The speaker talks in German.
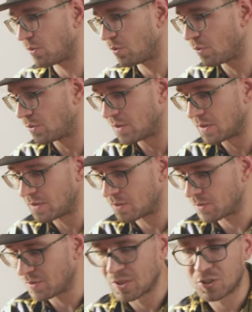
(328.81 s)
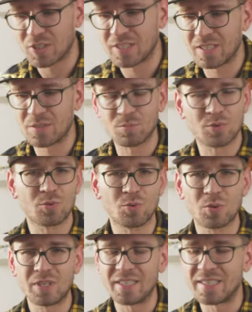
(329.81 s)
und unterschiedlichen
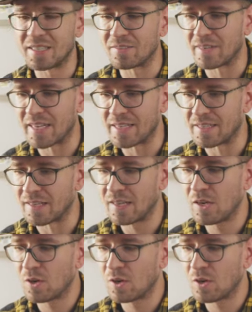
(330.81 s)
Produktlinien wählen.